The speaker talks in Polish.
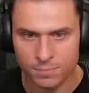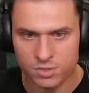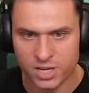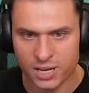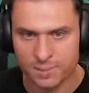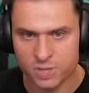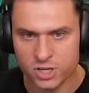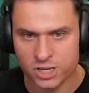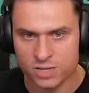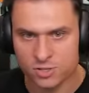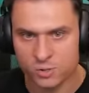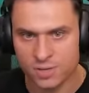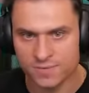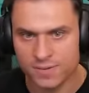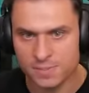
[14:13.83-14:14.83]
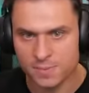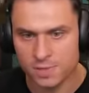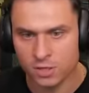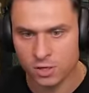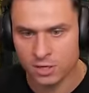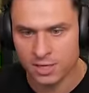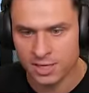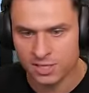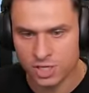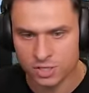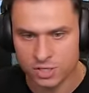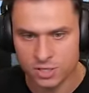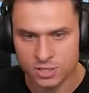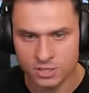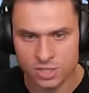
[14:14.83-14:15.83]
Poczekaj, poczekaj, jeszcze tutaj wezmę tylko kilka
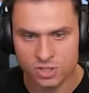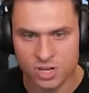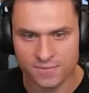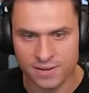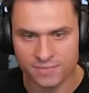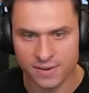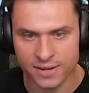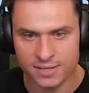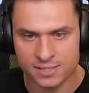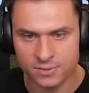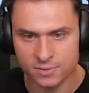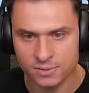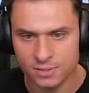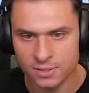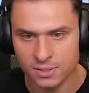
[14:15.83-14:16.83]
rzeczy. Te drzewka fajne są.